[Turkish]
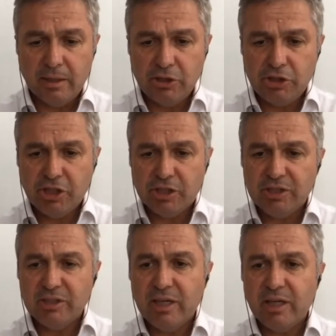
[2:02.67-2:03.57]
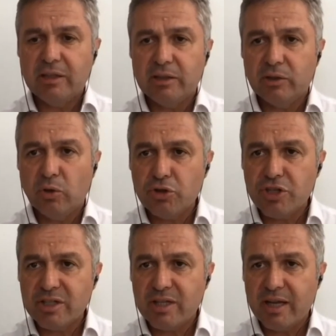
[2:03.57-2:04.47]
e, iş yerinin de e,
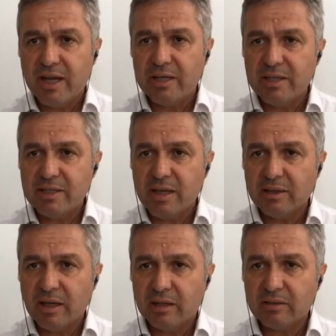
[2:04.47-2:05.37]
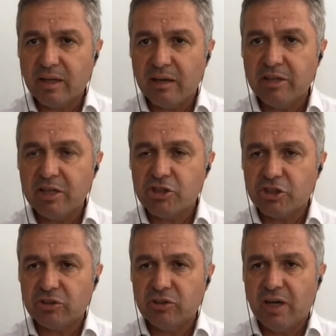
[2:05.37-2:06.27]
öncesine yani insanlar artık
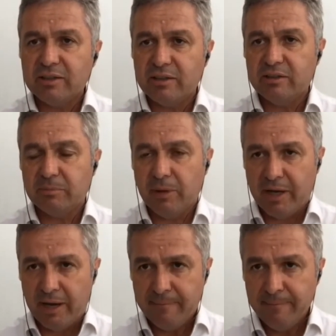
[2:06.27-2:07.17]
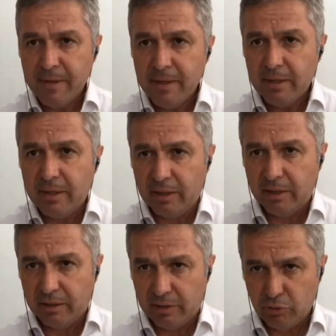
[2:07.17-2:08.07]
evden çıktığı andan itibaren
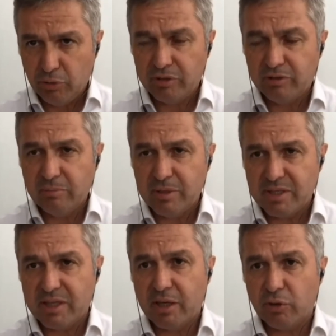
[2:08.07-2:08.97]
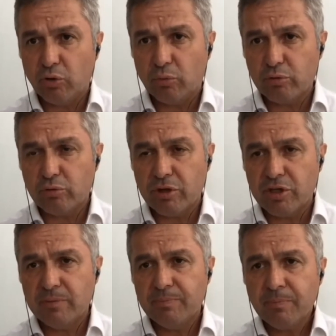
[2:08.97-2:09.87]
e, yönetilmesi gerekiyor bu
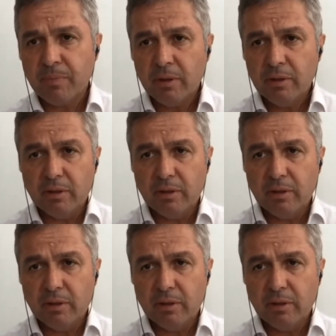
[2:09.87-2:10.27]
sürecin.